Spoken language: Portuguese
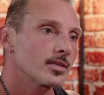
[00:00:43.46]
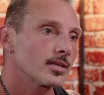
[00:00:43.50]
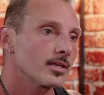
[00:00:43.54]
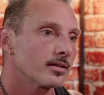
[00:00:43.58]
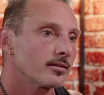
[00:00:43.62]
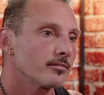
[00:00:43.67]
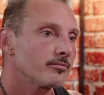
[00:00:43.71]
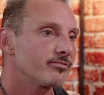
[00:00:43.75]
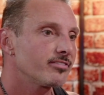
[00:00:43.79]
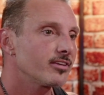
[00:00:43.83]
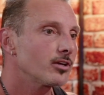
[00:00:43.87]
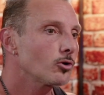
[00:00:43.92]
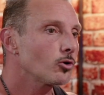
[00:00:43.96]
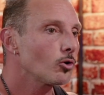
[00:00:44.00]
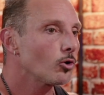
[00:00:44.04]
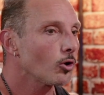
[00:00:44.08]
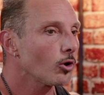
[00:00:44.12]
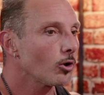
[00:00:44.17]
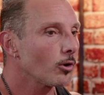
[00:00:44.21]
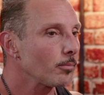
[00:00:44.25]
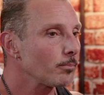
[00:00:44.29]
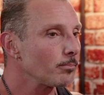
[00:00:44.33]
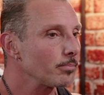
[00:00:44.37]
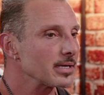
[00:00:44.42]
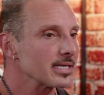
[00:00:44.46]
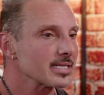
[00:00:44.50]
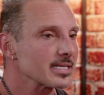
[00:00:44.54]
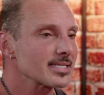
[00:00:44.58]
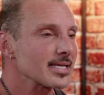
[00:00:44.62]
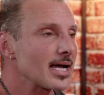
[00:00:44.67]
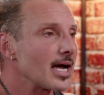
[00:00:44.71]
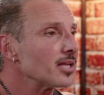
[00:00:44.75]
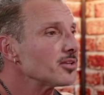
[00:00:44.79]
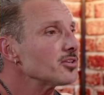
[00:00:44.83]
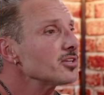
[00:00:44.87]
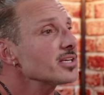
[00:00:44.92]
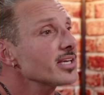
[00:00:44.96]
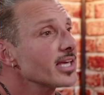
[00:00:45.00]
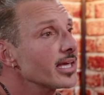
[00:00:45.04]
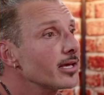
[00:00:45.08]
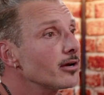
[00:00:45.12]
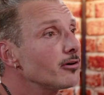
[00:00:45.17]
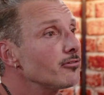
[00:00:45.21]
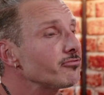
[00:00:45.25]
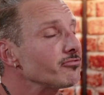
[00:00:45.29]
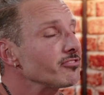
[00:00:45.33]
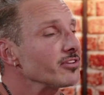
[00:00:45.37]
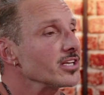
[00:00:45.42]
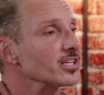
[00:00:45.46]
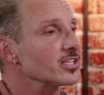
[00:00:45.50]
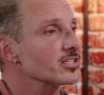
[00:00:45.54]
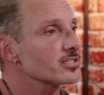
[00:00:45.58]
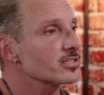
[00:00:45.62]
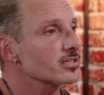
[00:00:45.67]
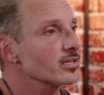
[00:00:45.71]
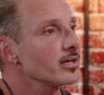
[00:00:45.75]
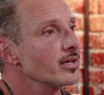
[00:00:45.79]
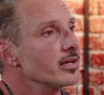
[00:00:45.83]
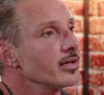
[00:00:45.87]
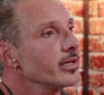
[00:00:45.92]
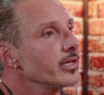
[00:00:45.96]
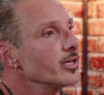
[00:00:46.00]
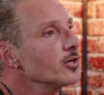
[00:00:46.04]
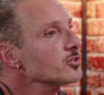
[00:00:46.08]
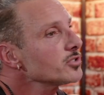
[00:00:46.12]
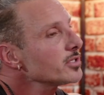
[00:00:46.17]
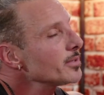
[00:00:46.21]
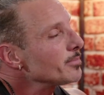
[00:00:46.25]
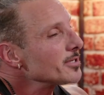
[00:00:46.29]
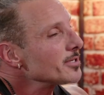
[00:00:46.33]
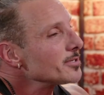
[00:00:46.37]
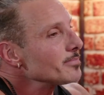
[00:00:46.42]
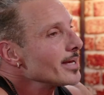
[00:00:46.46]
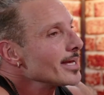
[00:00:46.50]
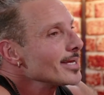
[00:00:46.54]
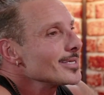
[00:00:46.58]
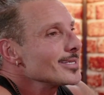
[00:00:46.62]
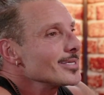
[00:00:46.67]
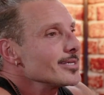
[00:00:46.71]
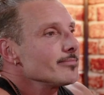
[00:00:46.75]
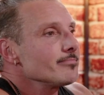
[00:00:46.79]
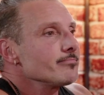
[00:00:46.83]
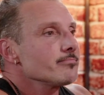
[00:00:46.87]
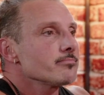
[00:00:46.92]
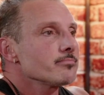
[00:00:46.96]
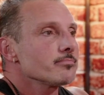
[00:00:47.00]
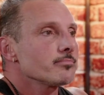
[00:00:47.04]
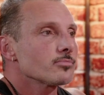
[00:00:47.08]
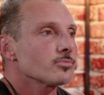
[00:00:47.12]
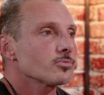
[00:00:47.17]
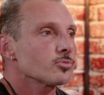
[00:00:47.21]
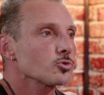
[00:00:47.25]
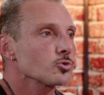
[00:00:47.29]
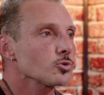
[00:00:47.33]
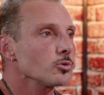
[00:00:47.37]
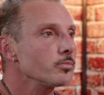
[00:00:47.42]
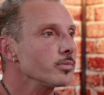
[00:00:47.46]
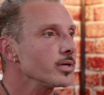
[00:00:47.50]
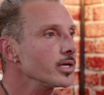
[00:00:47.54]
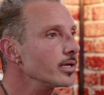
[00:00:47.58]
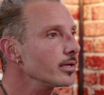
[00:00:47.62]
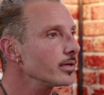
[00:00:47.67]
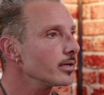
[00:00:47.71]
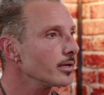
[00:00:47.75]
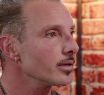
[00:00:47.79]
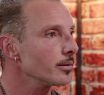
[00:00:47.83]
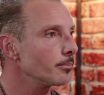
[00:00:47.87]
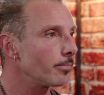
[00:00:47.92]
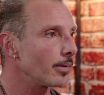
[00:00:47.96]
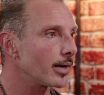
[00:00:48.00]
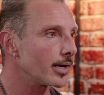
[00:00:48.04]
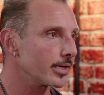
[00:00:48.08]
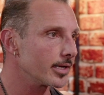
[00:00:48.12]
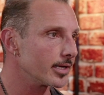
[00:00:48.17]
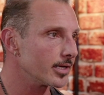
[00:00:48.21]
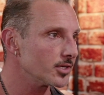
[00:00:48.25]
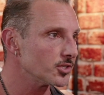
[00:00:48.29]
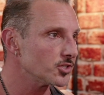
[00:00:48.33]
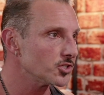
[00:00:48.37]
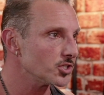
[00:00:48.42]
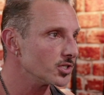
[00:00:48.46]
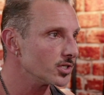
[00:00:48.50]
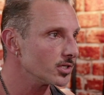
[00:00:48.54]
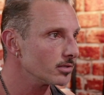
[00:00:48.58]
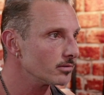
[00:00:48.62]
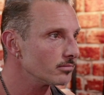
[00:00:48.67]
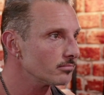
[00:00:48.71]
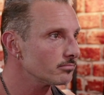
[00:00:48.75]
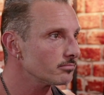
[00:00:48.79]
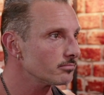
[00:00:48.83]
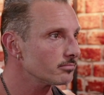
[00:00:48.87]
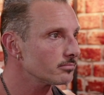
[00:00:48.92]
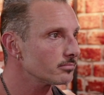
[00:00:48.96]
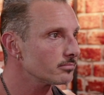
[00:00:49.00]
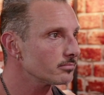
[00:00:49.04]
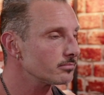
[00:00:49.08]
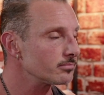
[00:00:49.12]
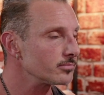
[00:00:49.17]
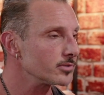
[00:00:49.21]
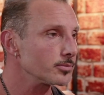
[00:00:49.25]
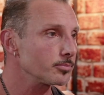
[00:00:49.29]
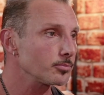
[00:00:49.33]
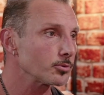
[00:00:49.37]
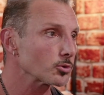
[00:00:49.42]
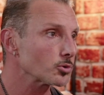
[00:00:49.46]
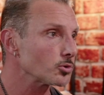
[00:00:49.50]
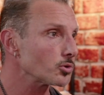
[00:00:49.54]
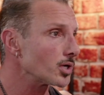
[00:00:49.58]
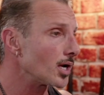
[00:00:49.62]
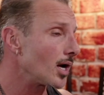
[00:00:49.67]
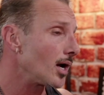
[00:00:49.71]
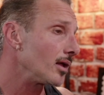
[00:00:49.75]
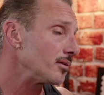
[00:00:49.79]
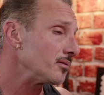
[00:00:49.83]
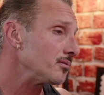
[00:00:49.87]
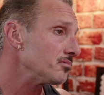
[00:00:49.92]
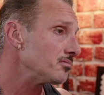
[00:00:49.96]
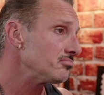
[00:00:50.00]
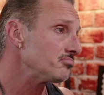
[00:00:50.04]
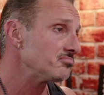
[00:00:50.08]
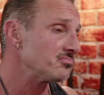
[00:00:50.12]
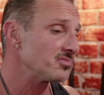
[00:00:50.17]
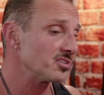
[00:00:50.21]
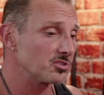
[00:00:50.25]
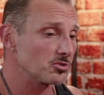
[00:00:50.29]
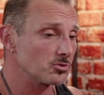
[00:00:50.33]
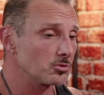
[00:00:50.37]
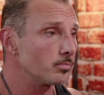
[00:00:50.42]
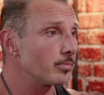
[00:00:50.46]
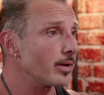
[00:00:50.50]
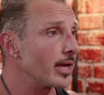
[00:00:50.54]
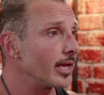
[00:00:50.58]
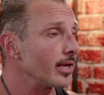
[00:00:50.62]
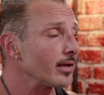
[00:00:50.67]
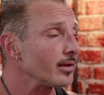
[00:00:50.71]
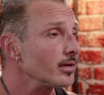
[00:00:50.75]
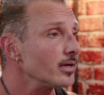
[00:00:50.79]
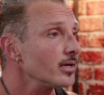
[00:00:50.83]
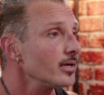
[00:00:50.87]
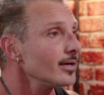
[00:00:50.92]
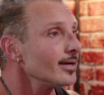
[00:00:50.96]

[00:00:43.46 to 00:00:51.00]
ficou pesado, e o que, que eu fiz? Eu simplesmente sumi e parei de, de procurá-lo, e tudo bem.